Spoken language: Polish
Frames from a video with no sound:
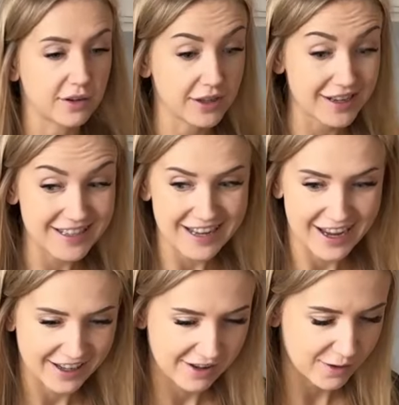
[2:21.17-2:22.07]
koniecznie
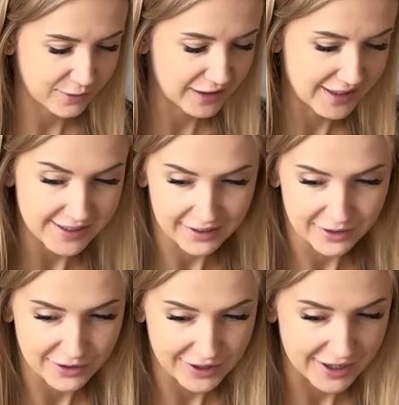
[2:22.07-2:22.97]
jakieś nowe deski
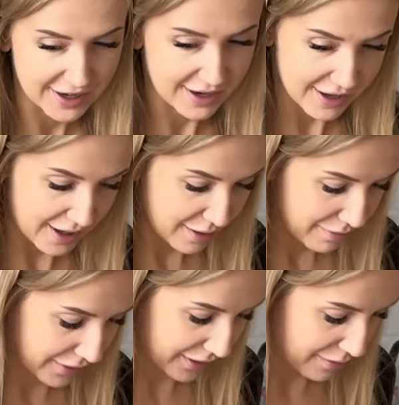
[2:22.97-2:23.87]
do krojenia,
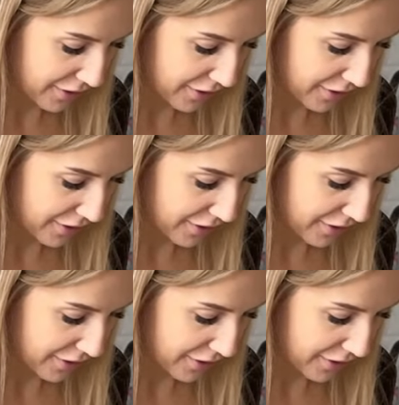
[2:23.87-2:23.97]
bo te